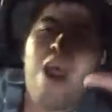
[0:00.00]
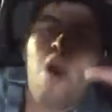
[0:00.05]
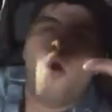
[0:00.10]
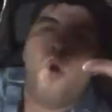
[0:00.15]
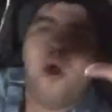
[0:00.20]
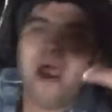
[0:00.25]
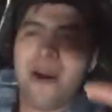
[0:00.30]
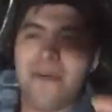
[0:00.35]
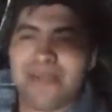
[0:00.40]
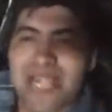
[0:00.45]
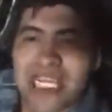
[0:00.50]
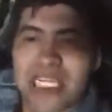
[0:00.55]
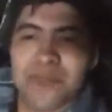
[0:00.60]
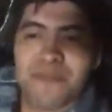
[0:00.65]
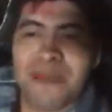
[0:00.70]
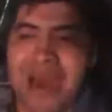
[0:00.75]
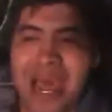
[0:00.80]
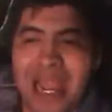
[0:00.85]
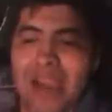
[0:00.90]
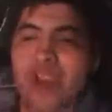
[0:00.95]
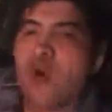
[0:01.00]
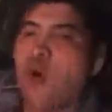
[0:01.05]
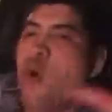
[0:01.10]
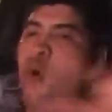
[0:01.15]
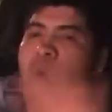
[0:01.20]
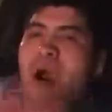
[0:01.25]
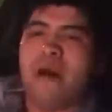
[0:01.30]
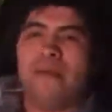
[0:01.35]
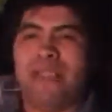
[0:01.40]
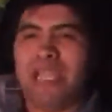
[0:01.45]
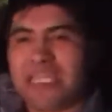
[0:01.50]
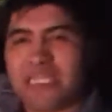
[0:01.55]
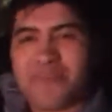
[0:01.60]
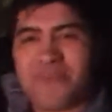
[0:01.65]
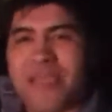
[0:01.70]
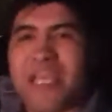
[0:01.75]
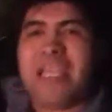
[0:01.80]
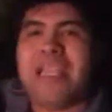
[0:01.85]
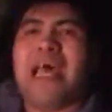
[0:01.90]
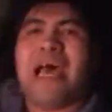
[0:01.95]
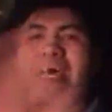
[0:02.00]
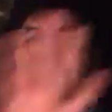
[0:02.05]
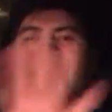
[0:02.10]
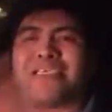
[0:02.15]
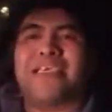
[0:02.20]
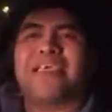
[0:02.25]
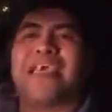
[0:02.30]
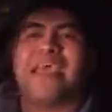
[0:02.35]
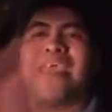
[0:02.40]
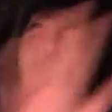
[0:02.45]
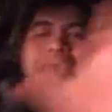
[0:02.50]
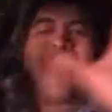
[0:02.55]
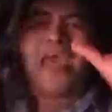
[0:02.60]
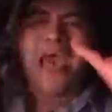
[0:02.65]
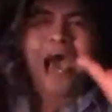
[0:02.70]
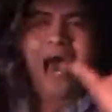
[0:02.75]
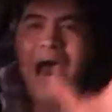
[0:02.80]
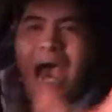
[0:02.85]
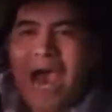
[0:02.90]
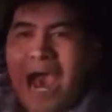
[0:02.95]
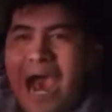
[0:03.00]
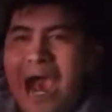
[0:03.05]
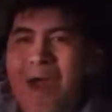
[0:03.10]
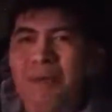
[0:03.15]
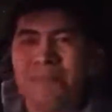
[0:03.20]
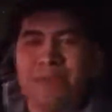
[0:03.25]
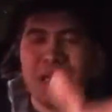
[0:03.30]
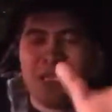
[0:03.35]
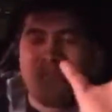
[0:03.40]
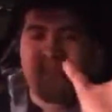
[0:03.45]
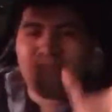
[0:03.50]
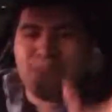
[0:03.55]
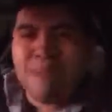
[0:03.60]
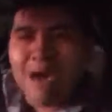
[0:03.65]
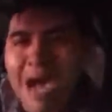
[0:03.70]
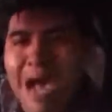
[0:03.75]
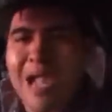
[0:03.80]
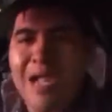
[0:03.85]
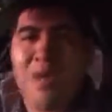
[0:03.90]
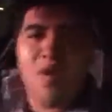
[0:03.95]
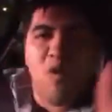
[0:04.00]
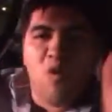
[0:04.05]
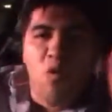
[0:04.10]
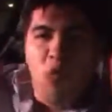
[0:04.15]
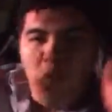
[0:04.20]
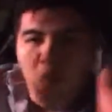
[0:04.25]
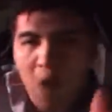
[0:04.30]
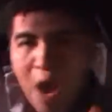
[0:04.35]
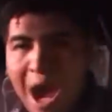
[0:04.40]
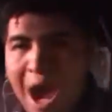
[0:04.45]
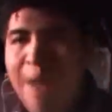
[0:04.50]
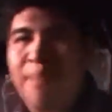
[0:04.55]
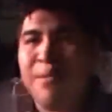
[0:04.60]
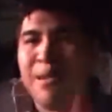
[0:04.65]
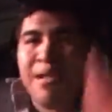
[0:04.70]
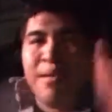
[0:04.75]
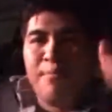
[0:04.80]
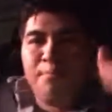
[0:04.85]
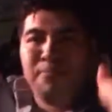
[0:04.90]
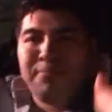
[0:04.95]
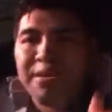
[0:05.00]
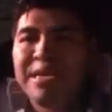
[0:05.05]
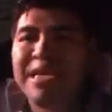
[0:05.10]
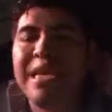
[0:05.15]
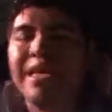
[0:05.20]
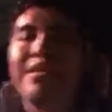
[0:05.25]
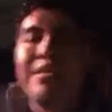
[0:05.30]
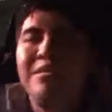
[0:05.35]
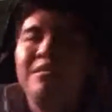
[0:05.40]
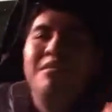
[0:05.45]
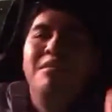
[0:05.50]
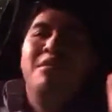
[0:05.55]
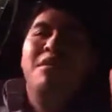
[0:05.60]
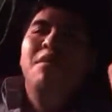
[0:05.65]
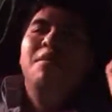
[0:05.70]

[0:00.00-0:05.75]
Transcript: O hablas mal o hablas bien. Así que hablen mal o hablen bien,